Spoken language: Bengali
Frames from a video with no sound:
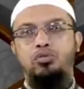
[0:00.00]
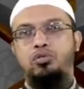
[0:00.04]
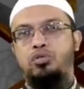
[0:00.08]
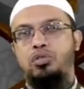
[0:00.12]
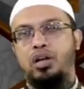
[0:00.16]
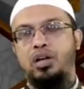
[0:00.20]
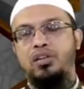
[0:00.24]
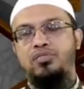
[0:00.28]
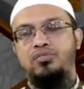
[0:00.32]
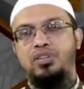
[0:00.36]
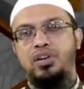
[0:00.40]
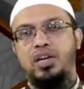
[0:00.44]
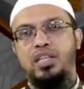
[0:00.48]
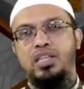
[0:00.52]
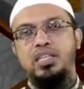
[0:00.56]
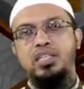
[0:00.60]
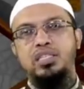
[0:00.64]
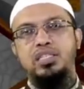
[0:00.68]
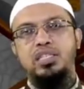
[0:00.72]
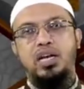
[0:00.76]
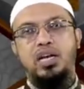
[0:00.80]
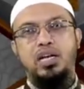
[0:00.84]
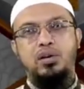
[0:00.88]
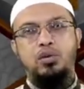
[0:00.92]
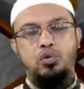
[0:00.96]
দয়াইফ হাদিস
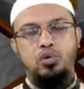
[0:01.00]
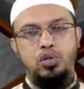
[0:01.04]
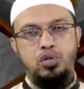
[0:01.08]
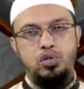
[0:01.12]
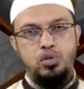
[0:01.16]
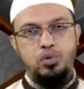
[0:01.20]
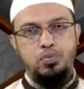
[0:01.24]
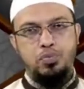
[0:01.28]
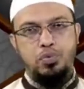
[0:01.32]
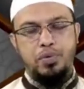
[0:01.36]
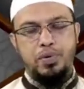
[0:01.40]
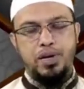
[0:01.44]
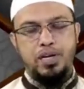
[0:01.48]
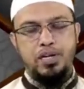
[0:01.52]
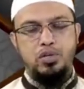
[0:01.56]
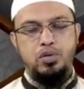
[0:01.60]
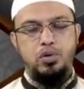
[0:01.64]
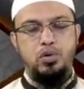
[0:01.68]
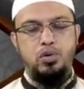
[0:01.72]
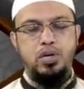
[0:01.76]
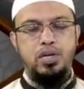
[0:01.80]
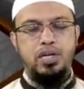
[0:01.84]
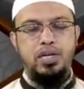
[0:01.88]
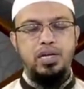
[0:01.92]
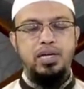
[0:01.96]
দ্বারা কোনো কিছু প্রমাণিত
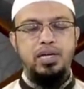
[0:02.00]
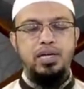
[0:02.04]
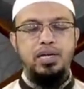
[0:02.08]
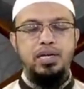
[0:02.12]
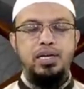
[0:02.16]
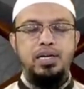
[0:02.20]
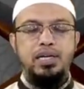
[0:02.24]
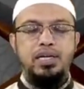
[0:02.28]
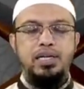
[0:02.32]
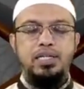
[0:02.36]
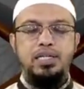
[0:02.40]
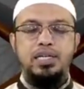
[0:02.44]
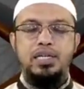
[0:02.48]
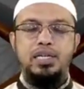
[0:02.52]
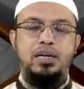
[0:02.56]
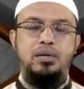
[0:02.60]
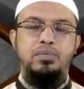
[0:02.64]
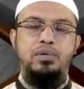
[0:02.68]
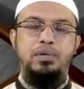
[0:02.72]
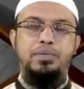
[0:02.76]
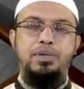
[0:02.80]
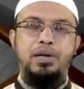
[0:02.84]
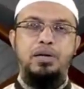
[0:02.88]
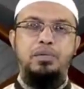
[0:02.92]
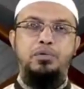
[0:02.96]
হলে সেটার
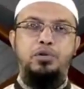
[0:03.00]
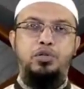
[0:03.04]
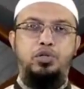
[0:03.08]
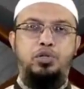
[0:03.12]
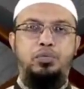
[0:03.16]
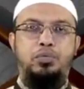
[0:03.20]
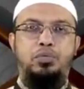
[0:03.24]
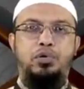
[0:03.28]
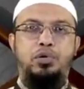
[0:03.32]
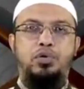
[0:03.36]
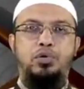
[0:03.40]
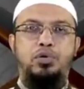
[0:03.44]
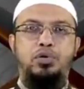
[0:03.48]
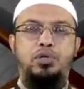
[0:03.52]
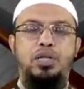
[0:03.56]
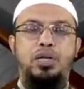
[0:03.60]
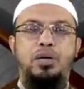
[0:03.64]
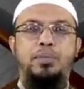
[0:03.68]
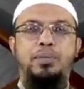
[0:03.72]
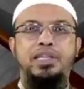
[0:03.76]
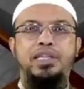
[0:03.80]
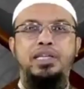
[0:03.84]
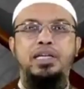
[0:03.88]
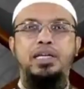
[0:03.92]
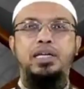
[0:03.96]
ব্যাপারে মন্তব্য করতে
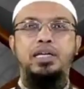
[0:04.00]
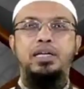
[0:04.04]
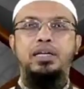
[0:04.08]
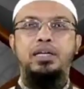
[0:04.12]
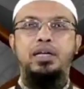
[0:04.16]
আমাদের